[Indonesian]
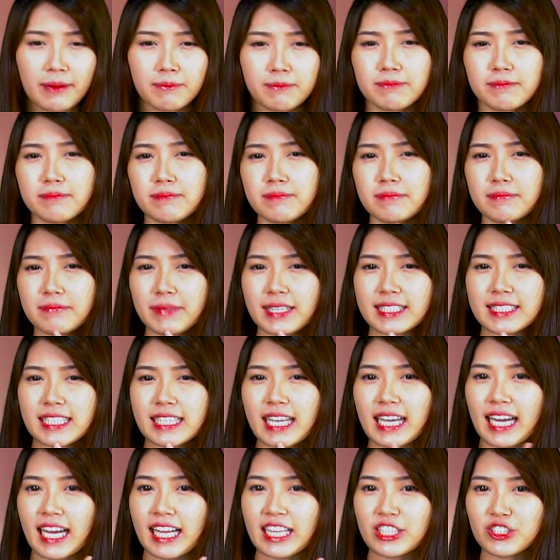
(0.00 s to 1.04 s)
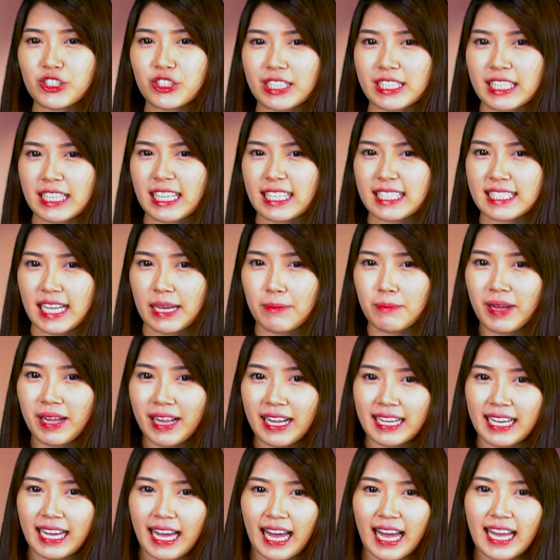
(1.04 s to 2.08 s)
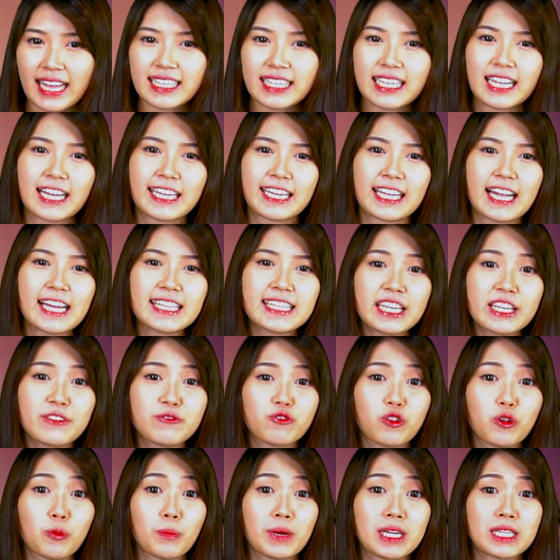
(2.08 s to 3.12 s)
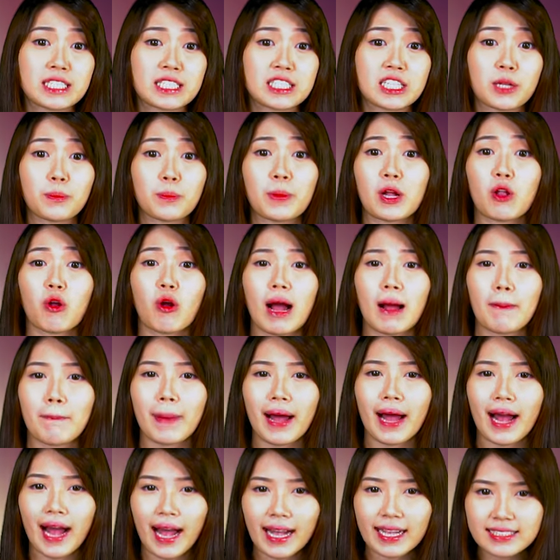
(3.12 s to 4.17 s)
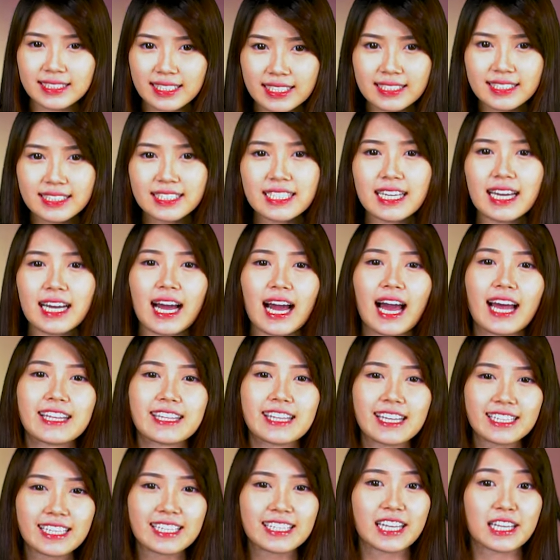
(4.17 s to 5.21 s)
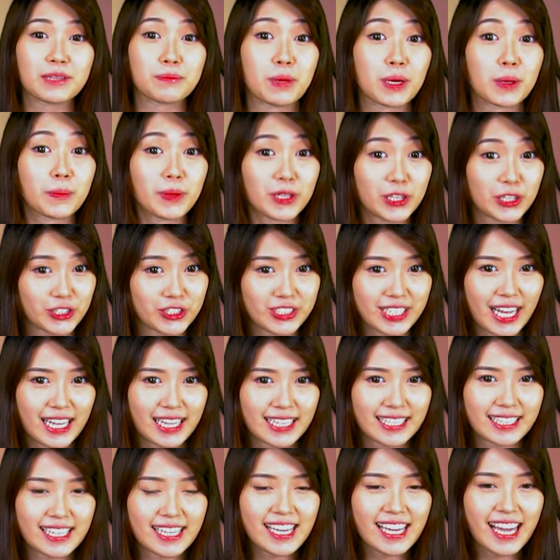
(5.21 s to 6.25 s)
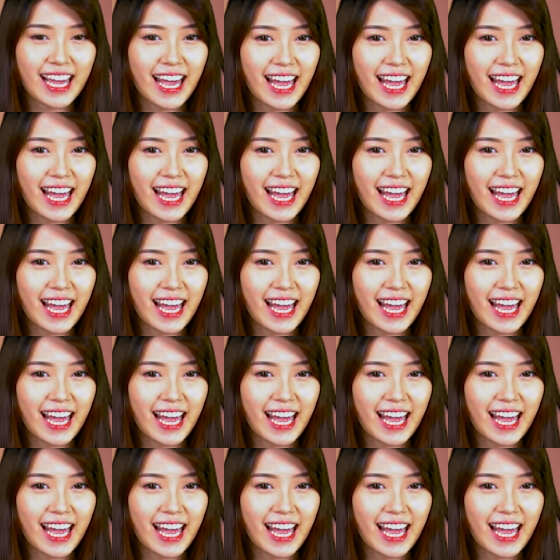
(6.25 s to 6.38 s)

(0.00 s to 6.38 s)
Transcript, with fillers: Hmm, pastinya kalian sudah tidak sabar kan? Kira-kira ada informasi terbaru apa aja sih yang ada di Net Marble News kali ini?